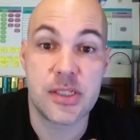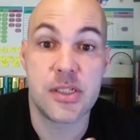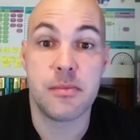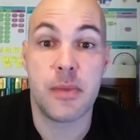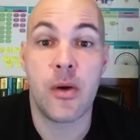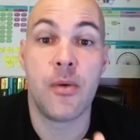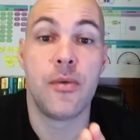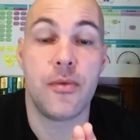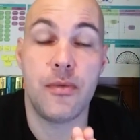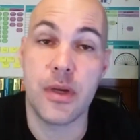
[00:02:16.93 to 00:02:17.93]
As small
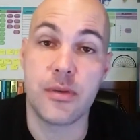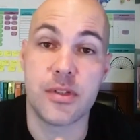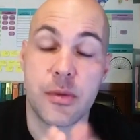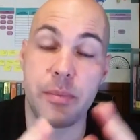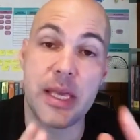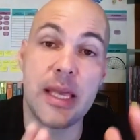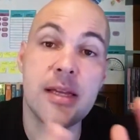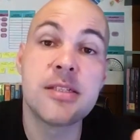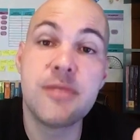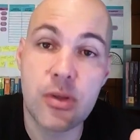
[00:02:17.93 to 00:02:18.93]
victories são
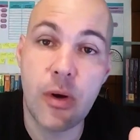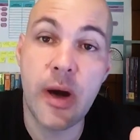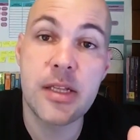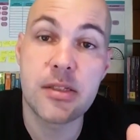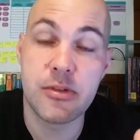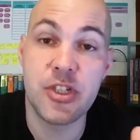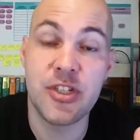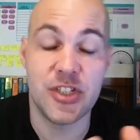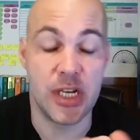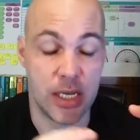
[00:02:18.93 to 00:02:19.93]
pequenas vitórias no dia a
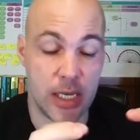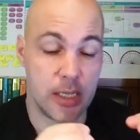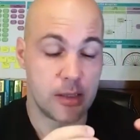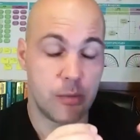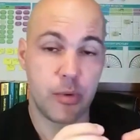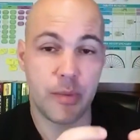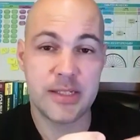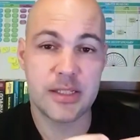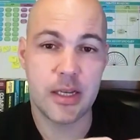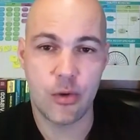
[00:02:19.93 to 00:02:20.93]
dia. Então, por
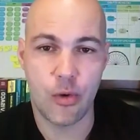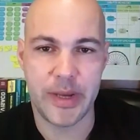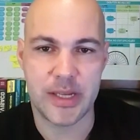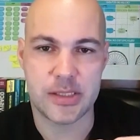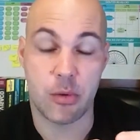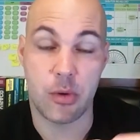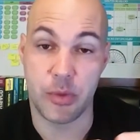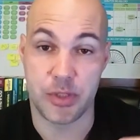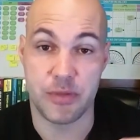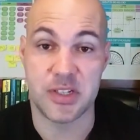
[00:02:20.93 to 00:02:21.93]
mais que ele comece com a
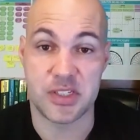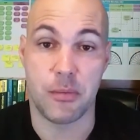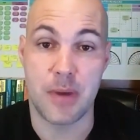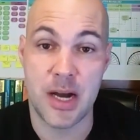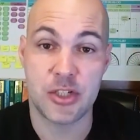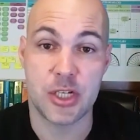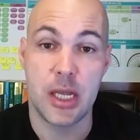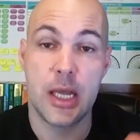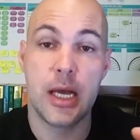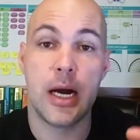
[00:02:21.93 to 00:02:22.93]
motivação baixa,
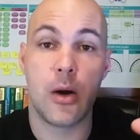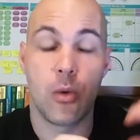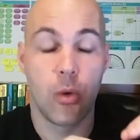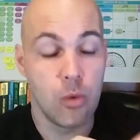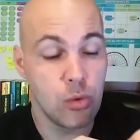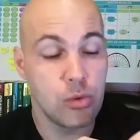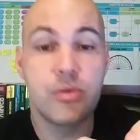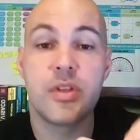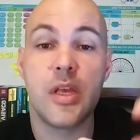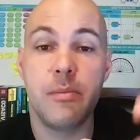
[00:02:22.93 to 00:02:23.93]
ao longo do
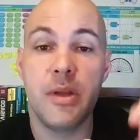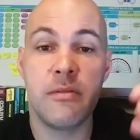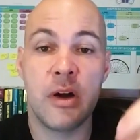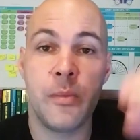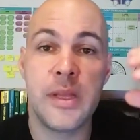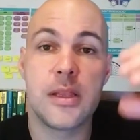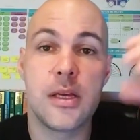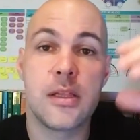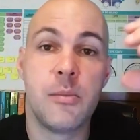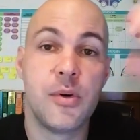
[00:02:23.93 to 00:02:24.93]
tempo ele vai
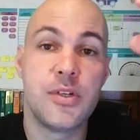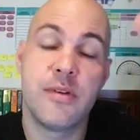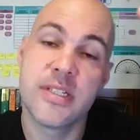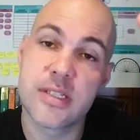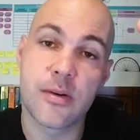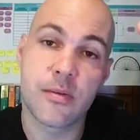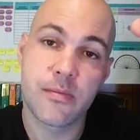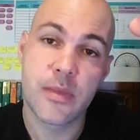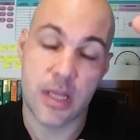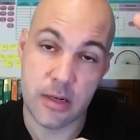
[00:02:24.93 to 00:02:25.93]
aumentando a motivação.
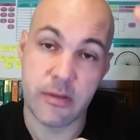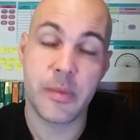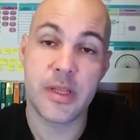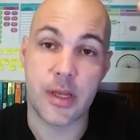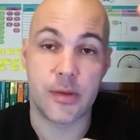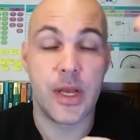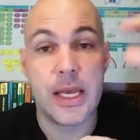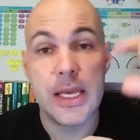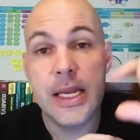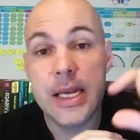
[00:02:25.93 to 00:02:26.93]
Ele vai aumentando.
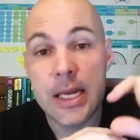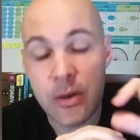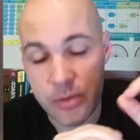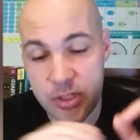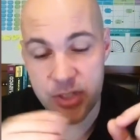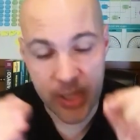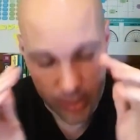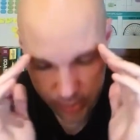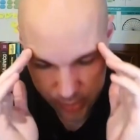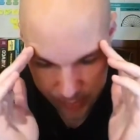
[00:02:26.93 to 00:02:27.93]
E não, e
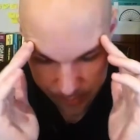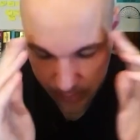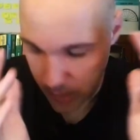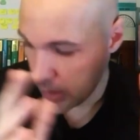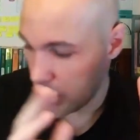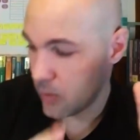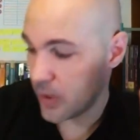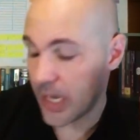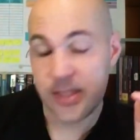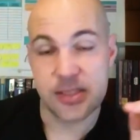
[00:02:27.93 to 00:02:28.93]
gente, e não
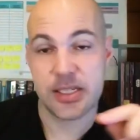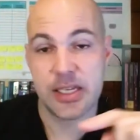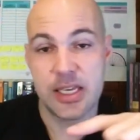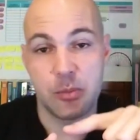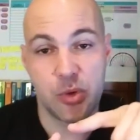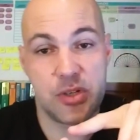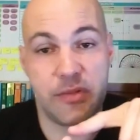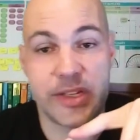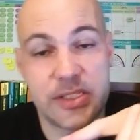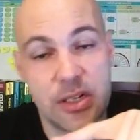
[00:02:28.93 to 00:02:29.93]
quer dizer que a
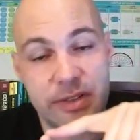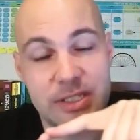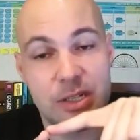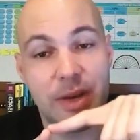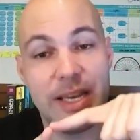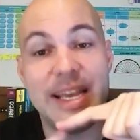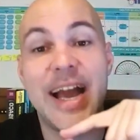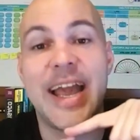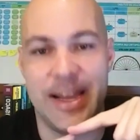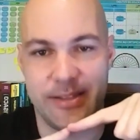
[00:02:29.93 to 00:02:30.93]
motivação vai ser uma linha
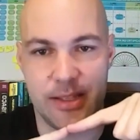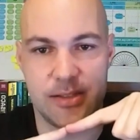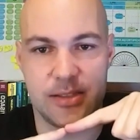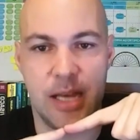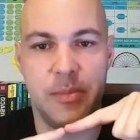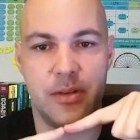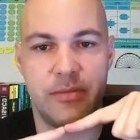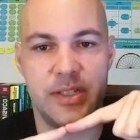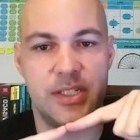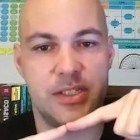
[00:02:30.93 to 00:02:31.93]
reta, sabe? Não
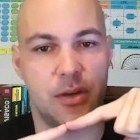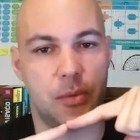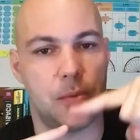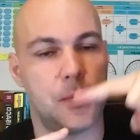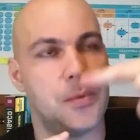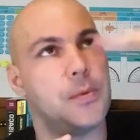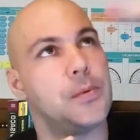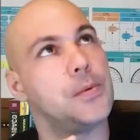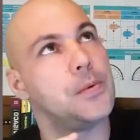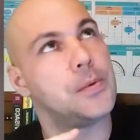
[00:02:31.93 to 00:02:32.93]
vai ser assim, ó.
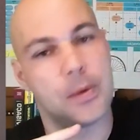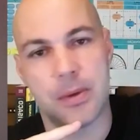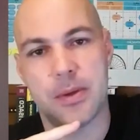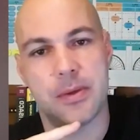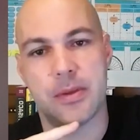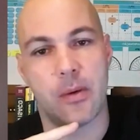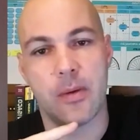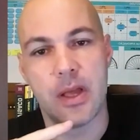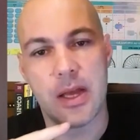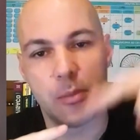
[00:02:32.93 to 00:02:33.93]
Não.
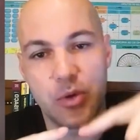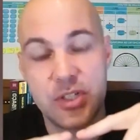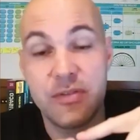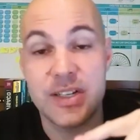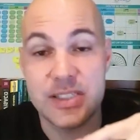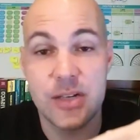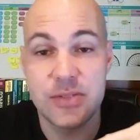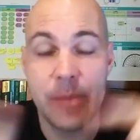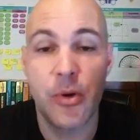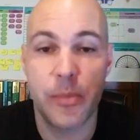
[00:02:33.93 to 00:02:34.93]
Motivação,
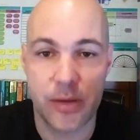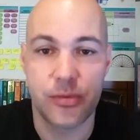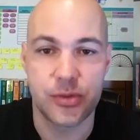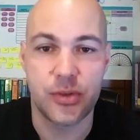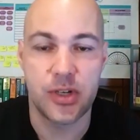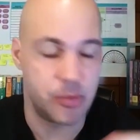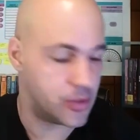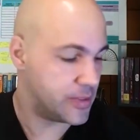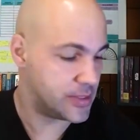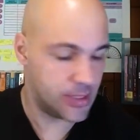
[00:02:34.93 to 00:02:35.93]
sabe como é que funciona a
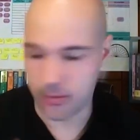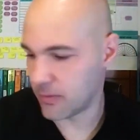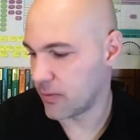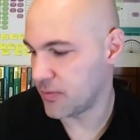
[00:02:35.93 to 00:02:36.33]
motivação?